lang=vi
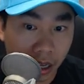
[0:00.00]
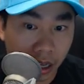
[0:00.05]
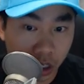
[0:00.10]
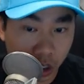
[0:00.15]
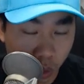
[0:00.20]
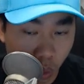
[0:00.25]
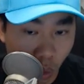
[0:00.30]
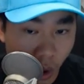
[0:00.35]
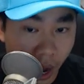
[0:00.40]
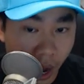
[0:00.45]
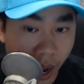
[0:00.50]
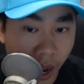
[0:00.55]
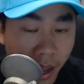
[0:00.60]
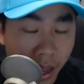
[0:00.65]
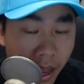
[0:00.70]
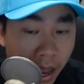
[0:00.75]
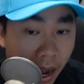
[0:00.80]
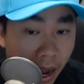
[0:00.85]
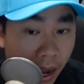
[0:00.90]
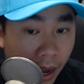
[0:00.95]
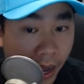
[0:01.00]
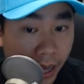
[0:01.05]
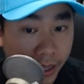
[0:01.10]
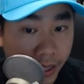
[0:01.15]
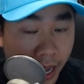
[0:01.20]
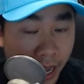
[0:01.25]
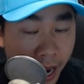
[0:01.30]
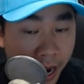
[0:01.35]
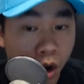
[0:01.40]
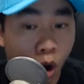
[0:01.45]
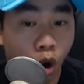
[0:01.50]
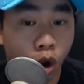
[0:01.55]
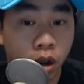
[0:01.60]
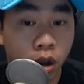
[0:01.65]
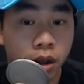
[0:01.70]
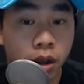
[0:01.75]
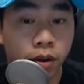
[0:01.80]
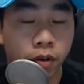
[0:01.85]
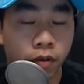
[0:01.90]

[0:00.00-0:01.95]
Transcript: Square là thay đổi